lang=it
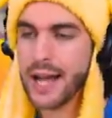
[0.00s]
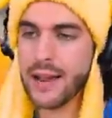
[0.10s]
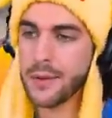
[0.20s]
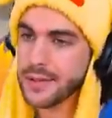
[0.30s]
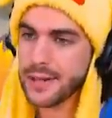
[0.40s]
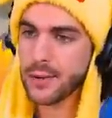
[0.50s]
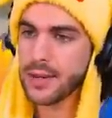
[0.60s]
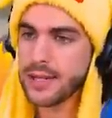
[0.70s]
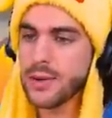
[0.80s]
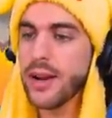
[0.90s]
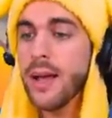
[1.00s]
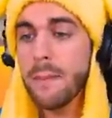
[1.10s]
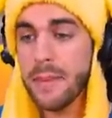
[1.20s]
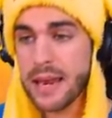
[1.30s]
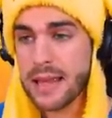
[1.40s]
alla nostra collezione.
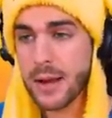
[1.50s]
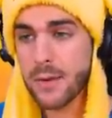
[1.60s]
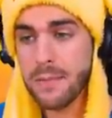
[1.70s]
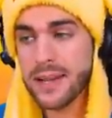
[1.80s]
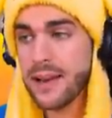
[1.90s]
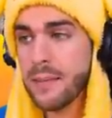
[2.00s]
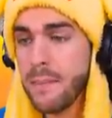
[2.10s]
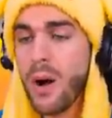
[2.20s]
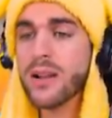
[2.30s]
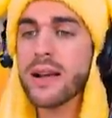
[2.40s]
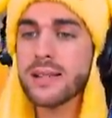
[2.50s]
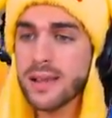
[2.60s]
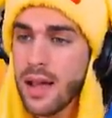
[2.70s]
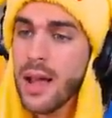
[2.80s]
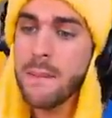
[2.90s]
Perché completare il
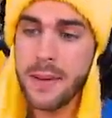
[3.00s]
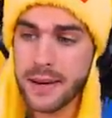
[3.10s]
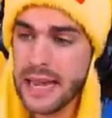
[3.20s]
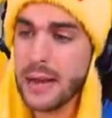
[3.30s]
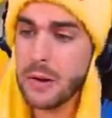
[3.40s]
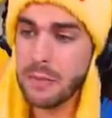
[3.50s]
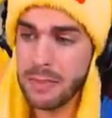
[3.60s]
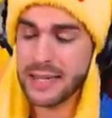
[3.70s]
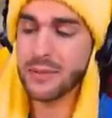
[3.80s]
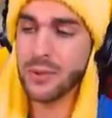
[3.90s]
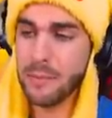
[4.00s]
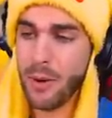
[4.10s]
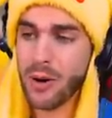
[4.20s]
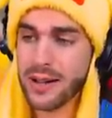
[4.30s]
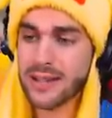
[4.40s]
Pokédex? Perché completando il
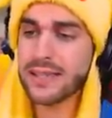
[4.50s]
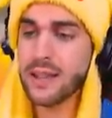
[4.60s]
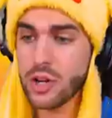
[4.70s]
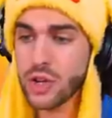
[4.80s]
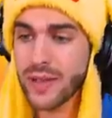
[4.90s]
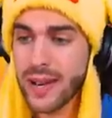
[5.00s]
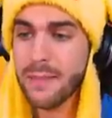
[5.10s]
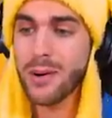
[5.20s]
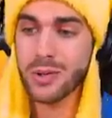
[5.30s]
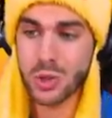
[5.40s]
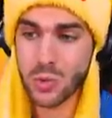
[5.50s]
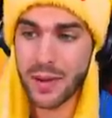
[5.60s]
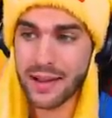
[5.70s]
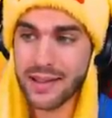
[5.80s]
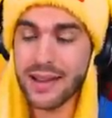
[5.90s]
Pokédex riceveremo
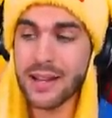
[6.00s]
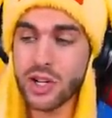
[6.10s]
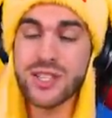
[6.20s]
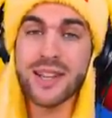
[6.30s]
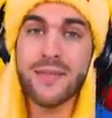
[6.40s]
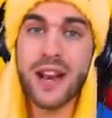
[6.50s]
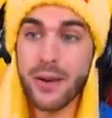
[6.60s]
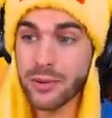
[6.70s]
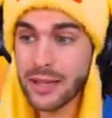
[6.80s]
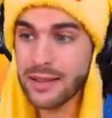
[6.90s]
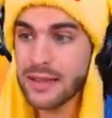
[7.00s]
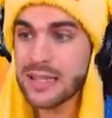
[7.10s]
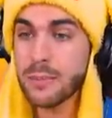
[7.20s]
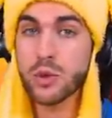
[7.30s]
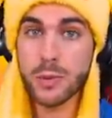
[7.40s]
strumenti che ci serviranno
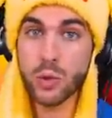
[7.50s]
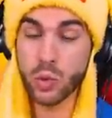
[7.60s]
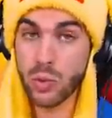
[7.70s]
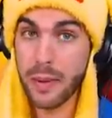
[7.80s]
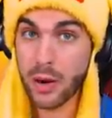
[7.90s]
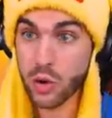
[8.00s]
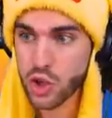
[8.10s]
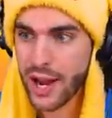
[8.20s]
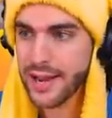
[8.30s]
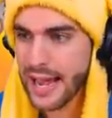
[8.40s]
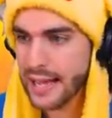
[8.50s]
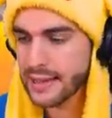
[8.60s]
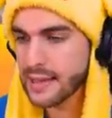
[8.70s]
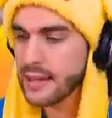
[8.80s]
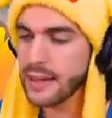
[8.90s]
tantissimo soprattutto per lo Shiny
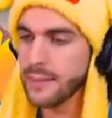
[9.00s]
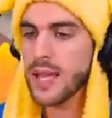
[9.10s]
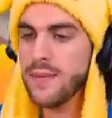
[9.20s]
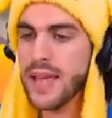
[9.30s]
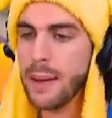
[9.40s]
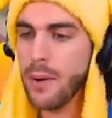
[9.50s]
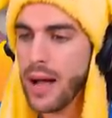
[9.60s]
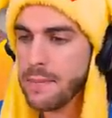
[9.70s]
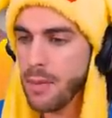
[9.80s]
Hunting. Inviamo ai